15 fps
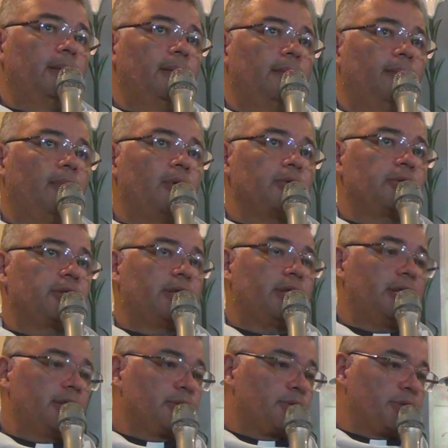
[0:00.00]

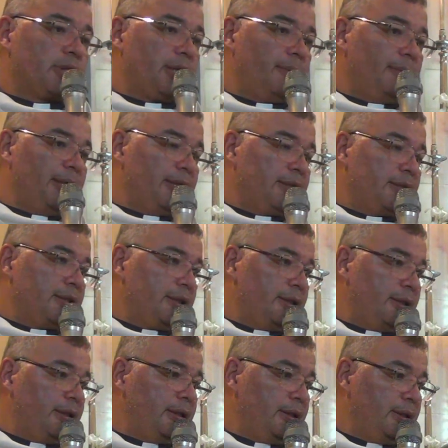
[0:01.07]
mostra
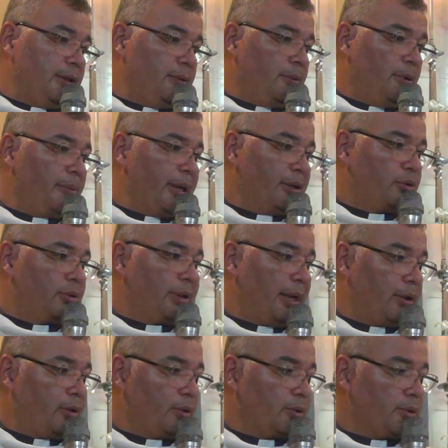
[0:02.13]
justamente o momento da
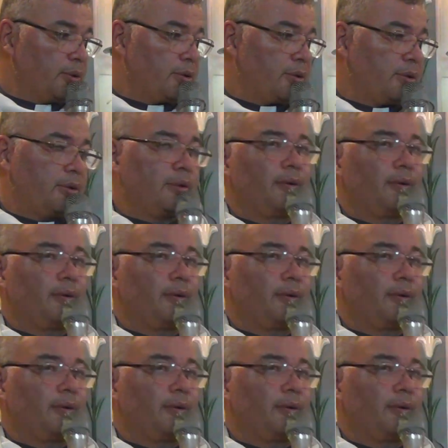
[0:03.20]
cruz.